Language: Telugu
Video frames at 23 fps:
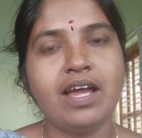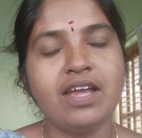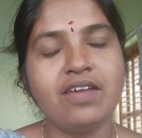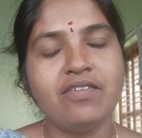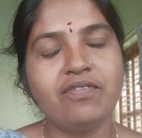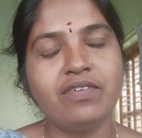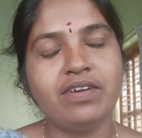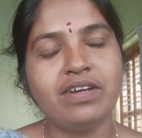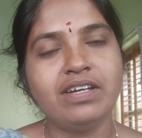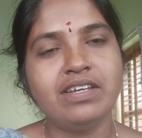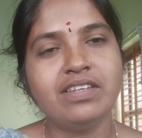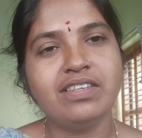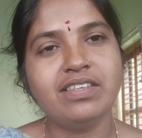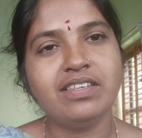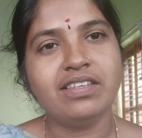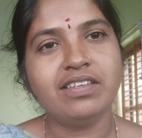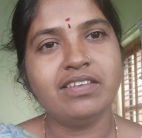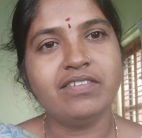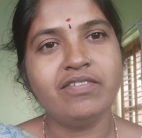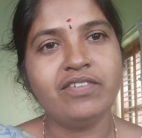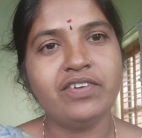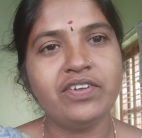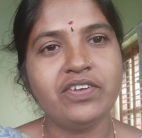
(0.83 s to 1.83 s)
హాయ్ ఫ్రెండ్స్
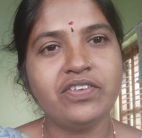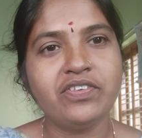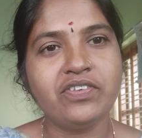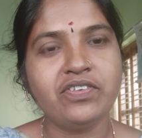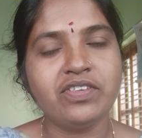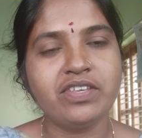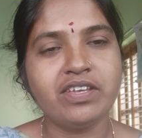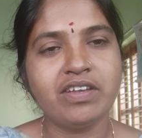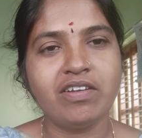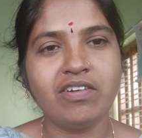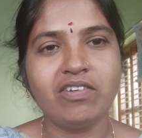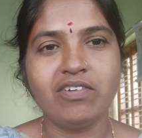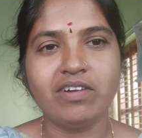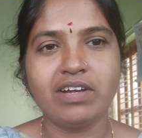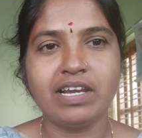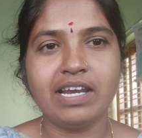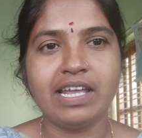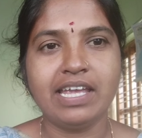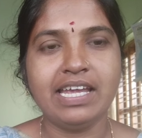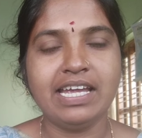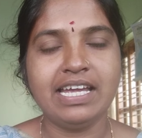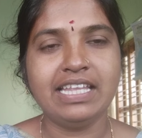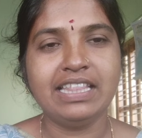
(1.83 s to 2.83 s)
వీడియో చూసే వాళ్ళు ఒక
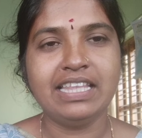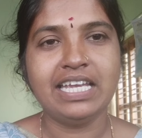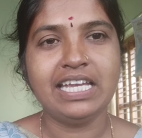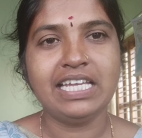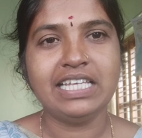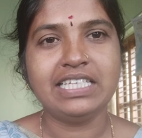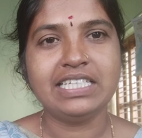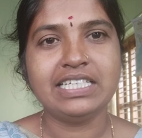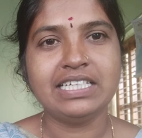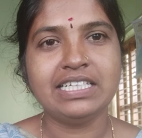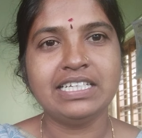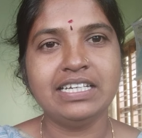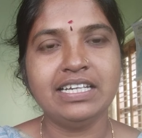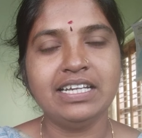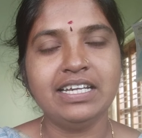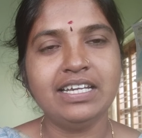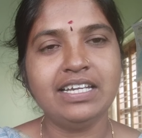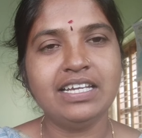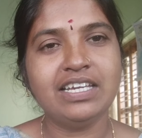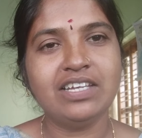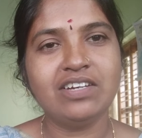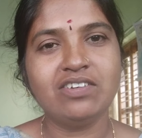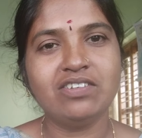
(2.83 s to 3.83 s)
లైక్ అయితే ఇచ్చేయండి
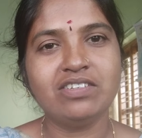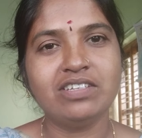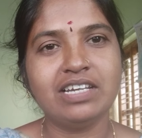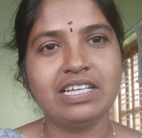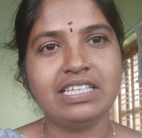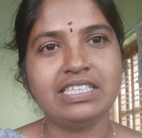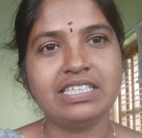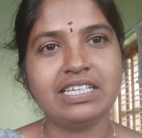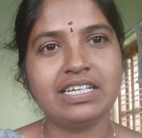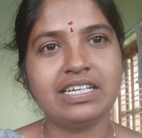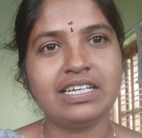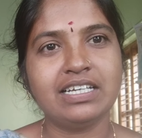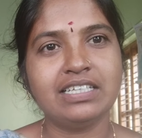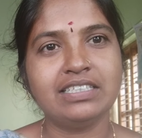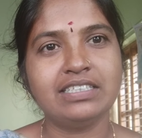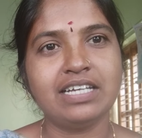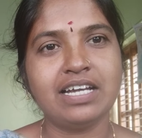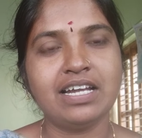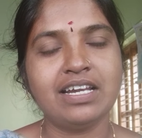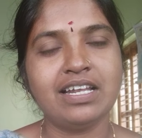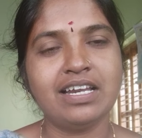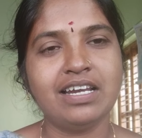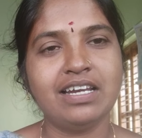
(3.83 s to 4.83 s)
ఈరోజు లచ్చక్క
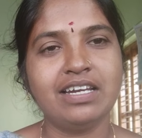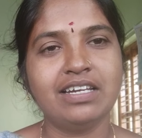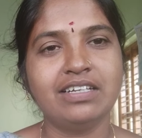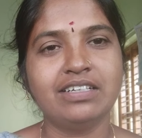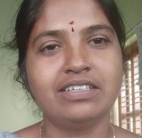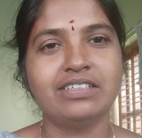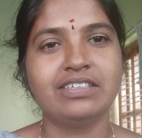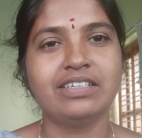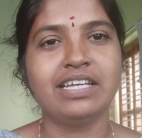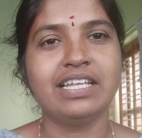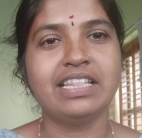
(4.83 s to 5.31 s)
ఛానల్లో